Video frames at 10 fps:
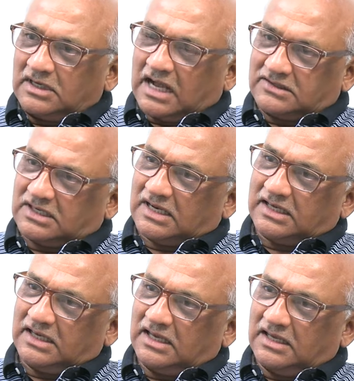
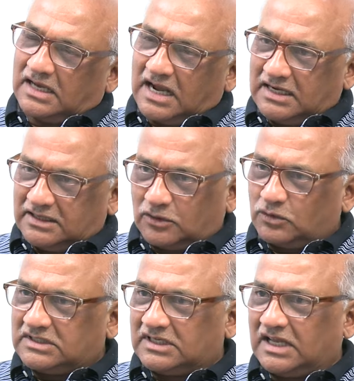హత్యలకి ఇలాంటి
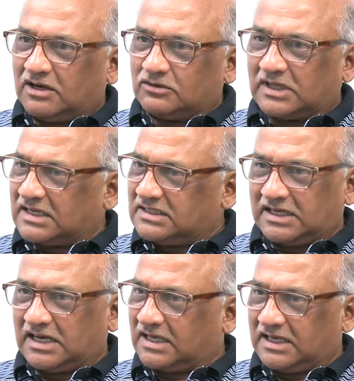దౌర్జన్యాలు
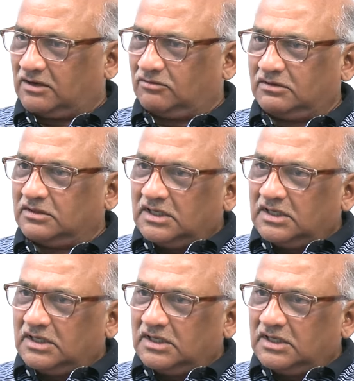దాష్టికాలకేను